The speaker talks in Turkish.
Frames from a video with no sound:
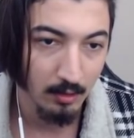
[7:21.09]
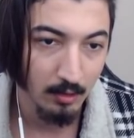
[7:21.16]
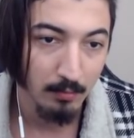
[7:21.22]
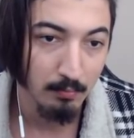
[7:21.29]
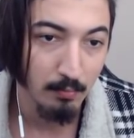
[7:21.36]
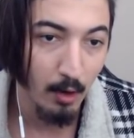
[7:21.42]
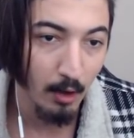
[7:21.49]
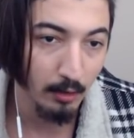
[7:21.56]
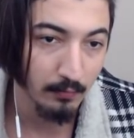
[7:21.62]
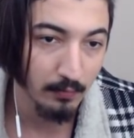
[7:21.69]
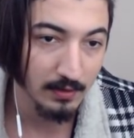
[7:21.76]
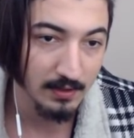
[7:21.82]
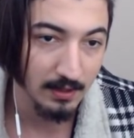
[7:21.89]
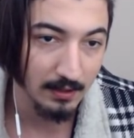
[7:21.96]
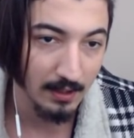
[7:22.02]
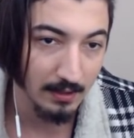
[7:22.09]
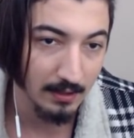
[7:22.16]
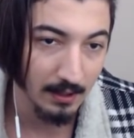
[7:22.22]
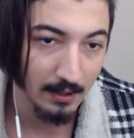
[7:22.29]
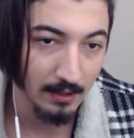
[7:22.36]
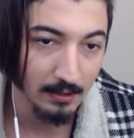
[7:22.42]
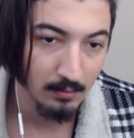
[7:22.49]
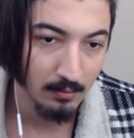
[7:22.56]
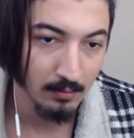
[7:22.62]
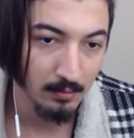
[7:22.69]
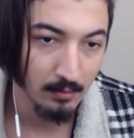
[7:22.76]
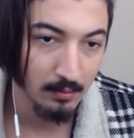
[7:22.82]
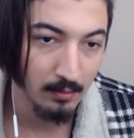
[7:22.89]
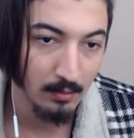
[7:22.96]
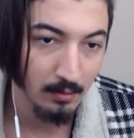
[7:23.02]
Büyük fırsat Arda.
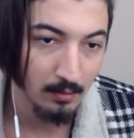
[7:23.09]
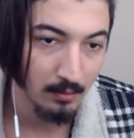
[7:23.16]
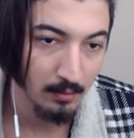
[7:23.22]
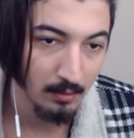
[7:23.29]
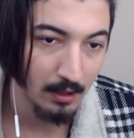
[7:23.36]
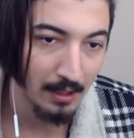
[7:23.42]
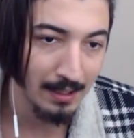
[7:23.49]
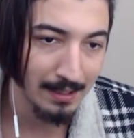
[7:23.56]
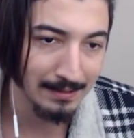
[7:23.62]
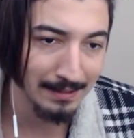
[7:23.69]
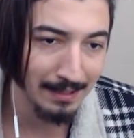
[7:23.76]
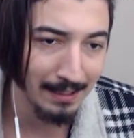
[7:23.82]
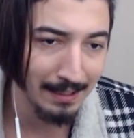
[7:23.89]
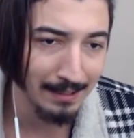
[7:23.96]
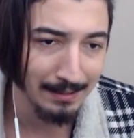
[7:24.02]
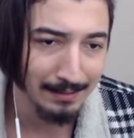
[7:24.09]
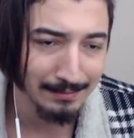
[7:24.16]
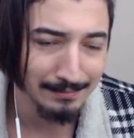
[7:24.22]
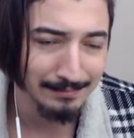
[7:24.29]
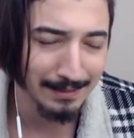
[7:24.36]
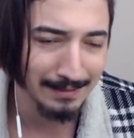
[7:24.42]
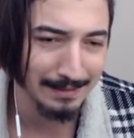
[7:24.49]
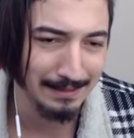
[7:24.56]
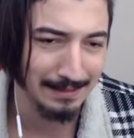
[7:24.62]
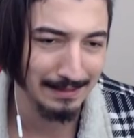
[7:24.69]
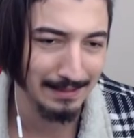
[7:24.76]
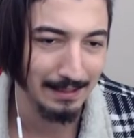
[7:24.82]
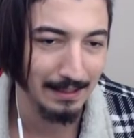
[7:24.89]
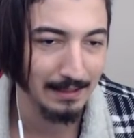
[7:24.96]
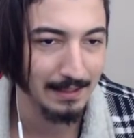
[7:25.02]
Arda! Lan Arda
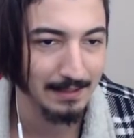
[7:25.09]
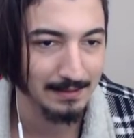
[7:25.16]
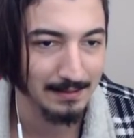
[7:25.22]
ya neyse.